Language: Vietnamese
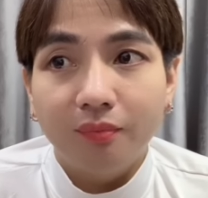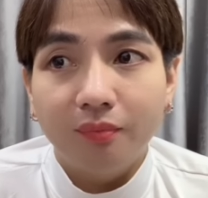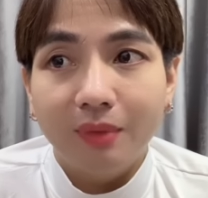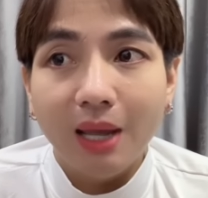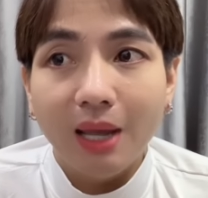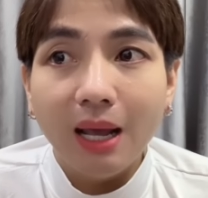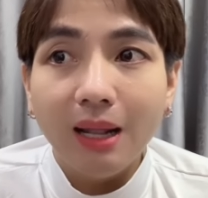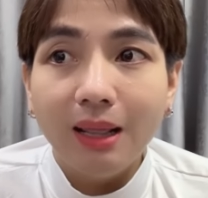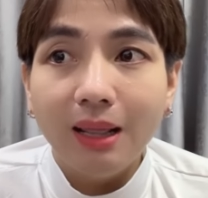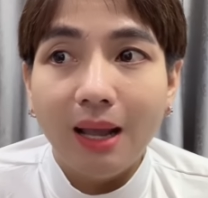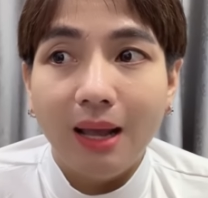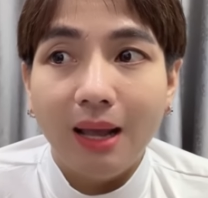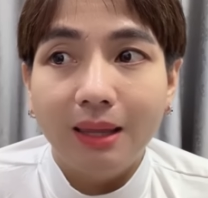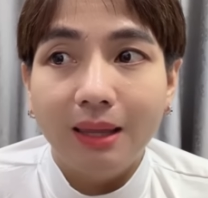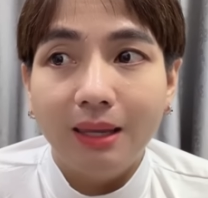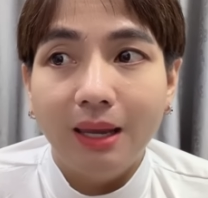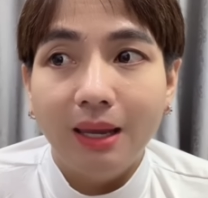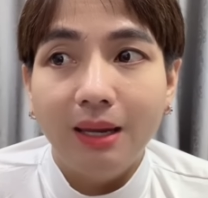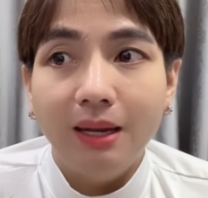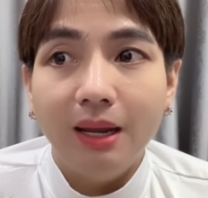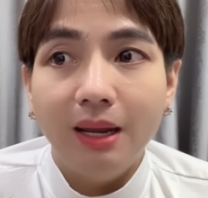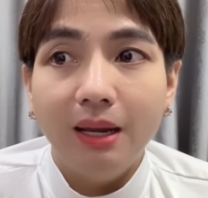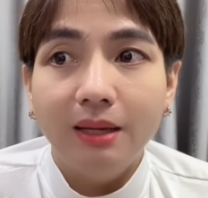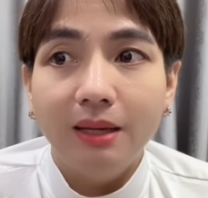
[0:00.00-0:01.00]
chắc là
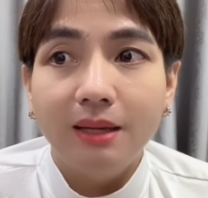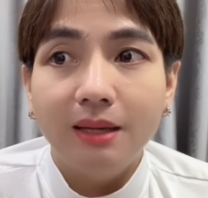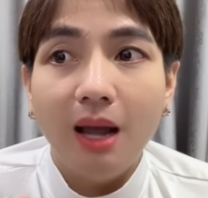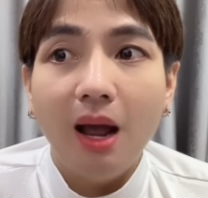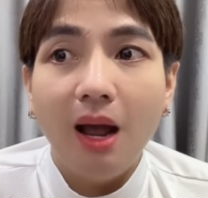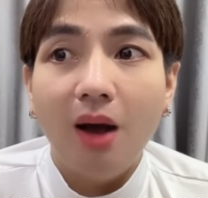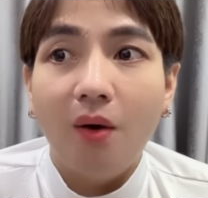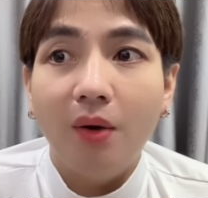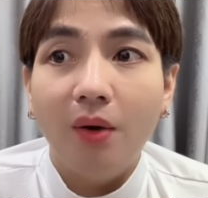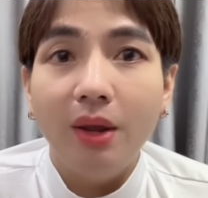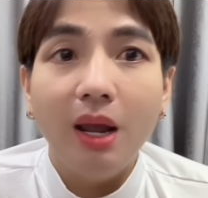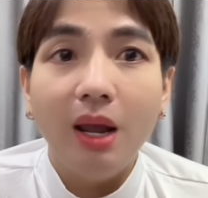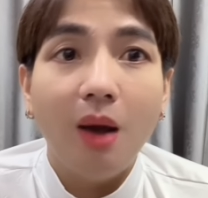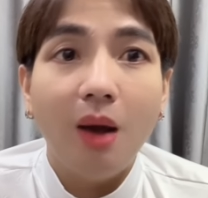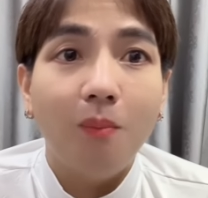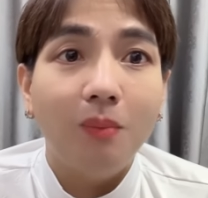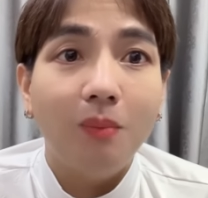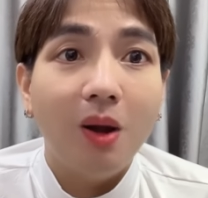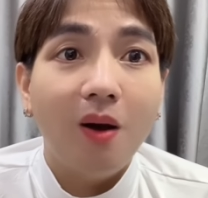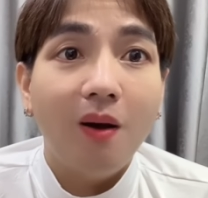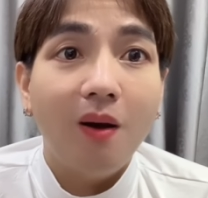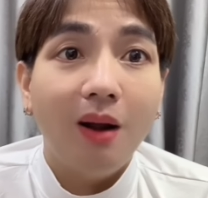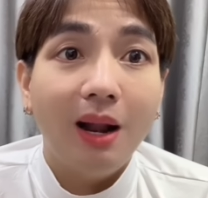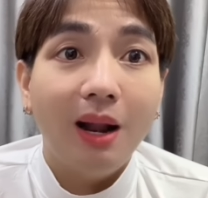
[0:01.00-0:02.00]
chị đi sẽ hỏi hồng
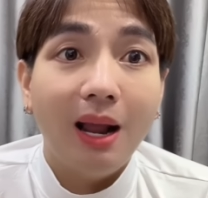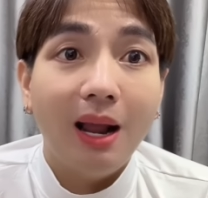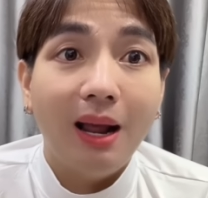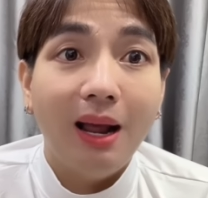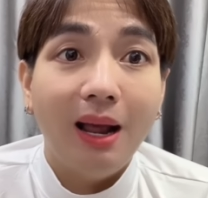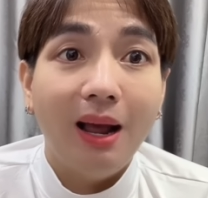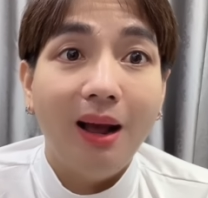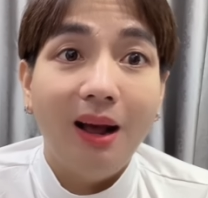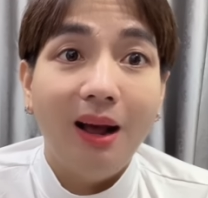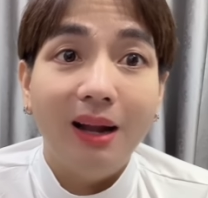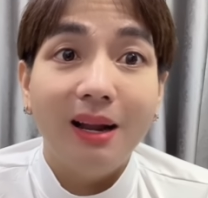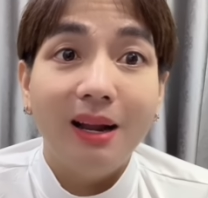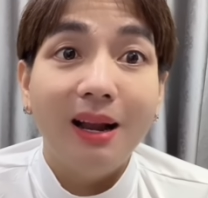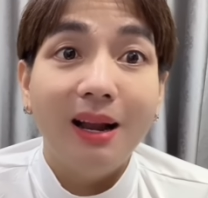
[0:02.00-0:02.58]
loan là ở ờ,